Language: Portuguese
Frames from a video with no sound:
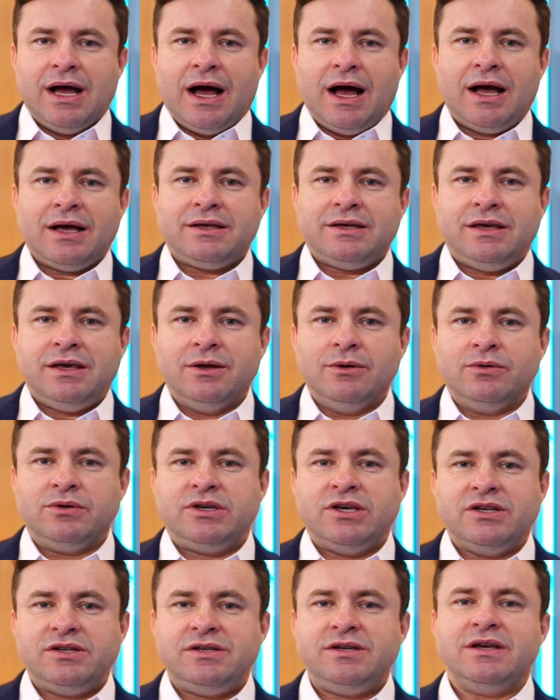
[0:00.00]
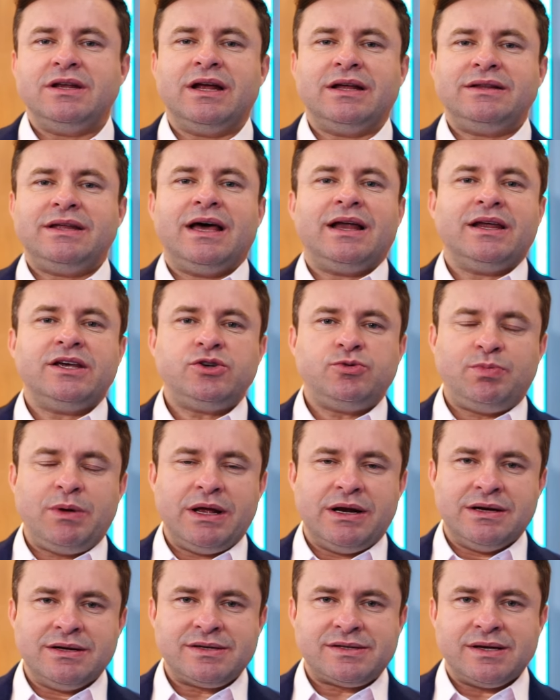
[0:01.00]
aquilo que tira dela a
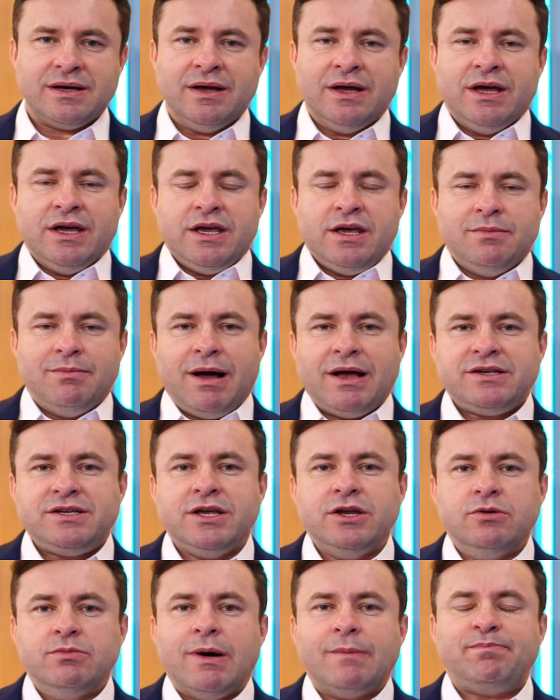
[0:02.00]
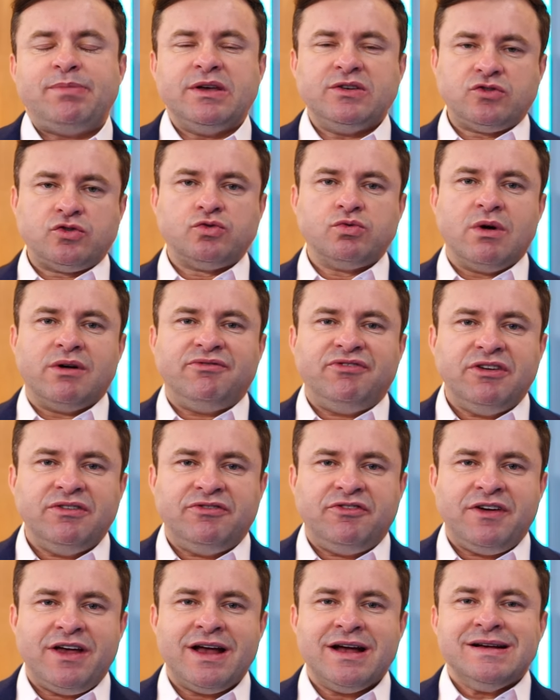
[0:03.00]
esperança. Imagine uma pessoa
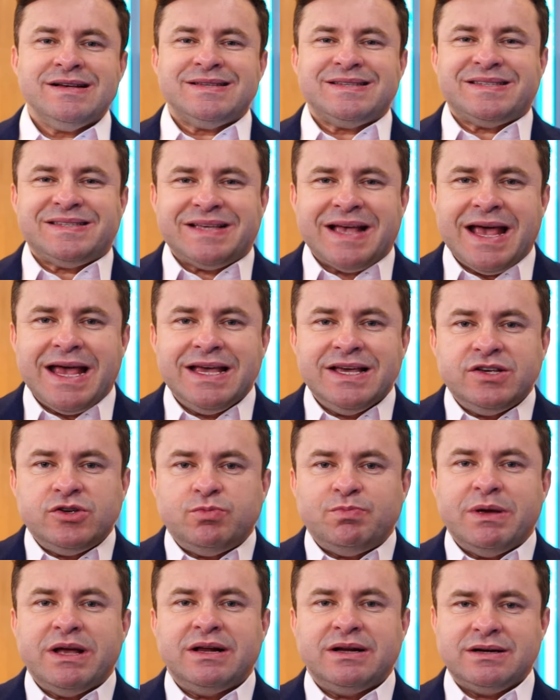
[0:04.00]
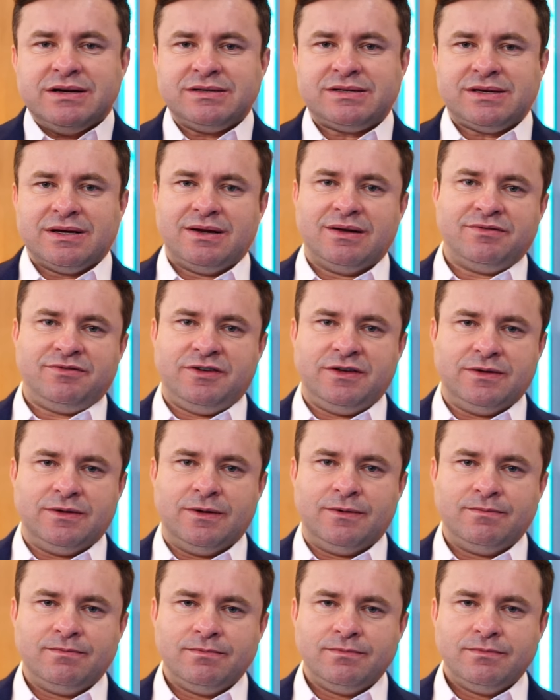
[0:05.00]
viver sem esperança na
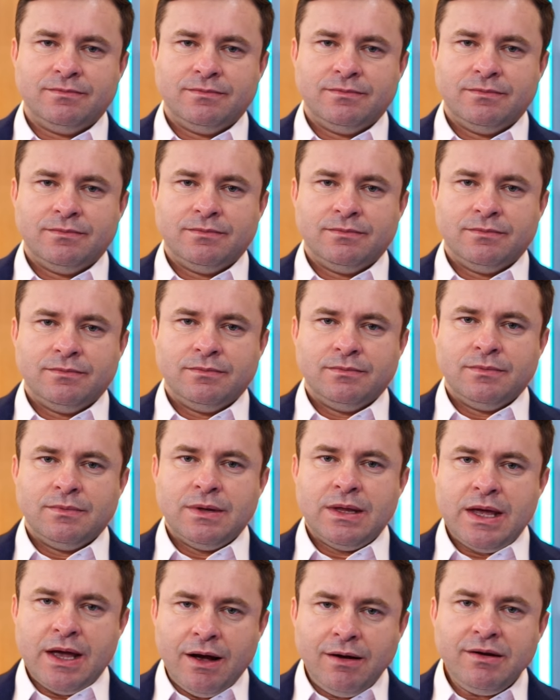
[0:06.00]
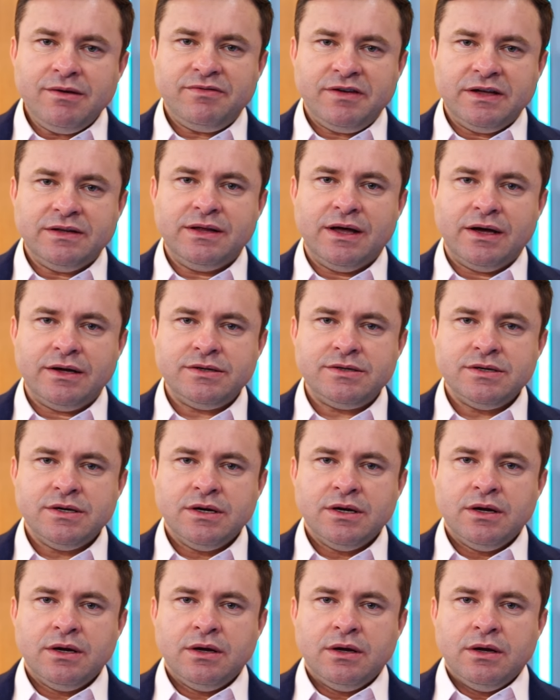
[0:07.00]
vida. É ou não é verdade?
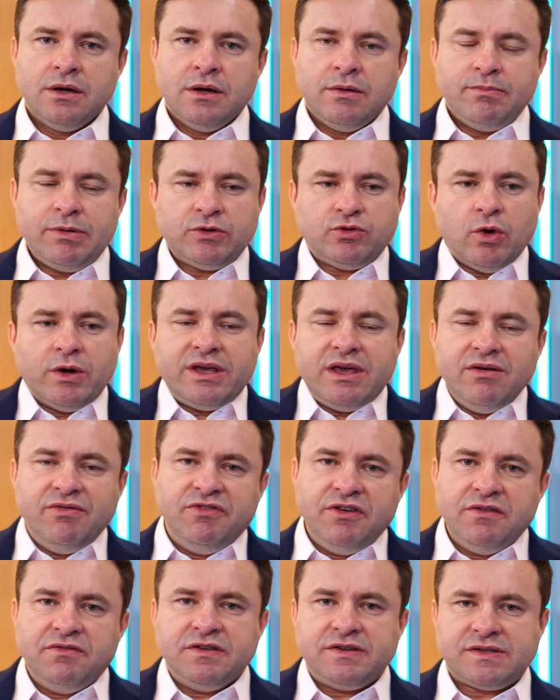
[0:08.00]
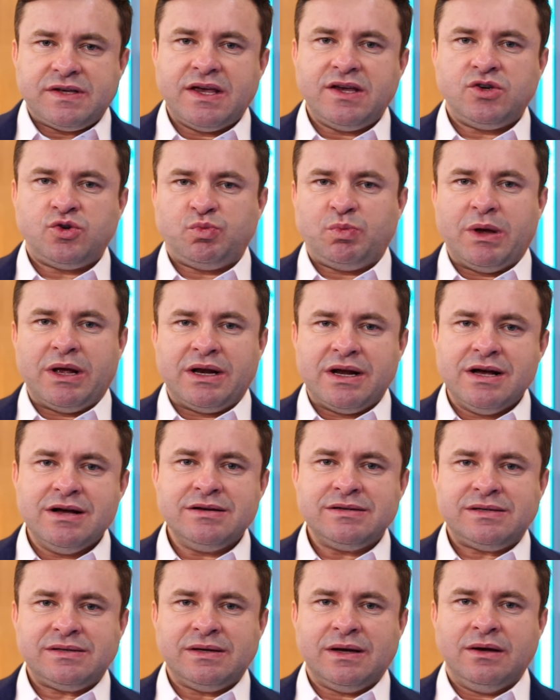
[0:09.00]
Pessoa que vive sem
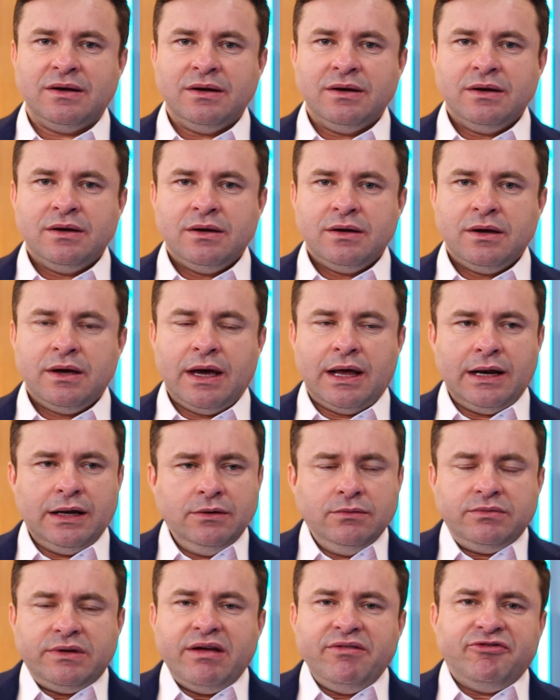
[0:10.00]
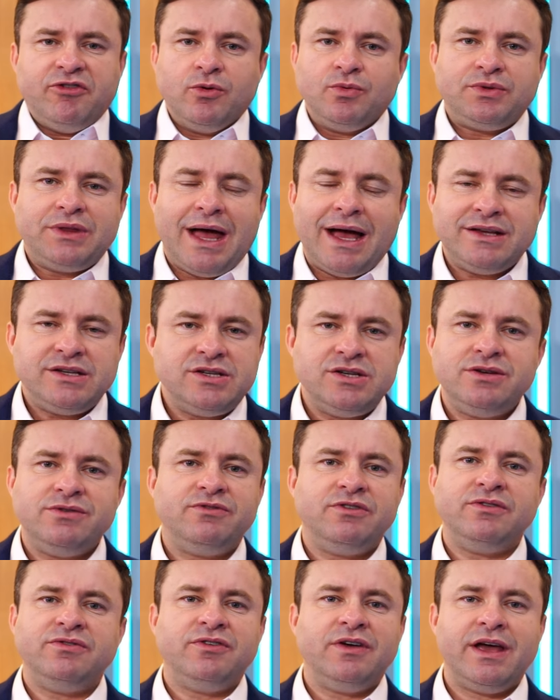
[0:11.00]
esperança, ela não tem vontade de
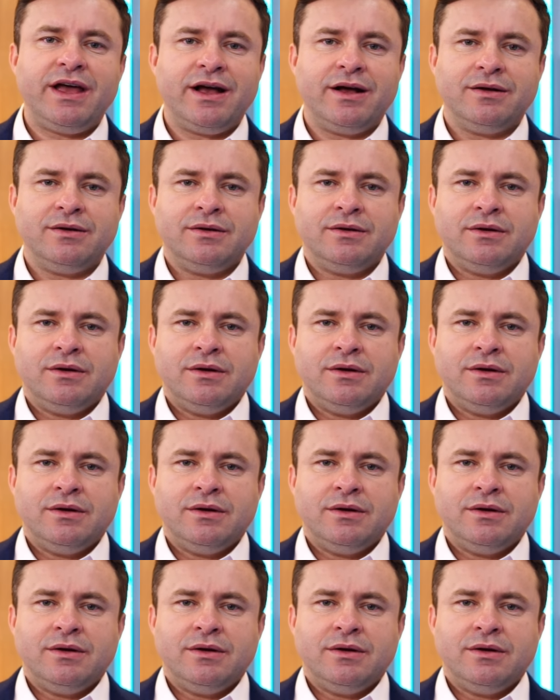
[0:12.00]
viver.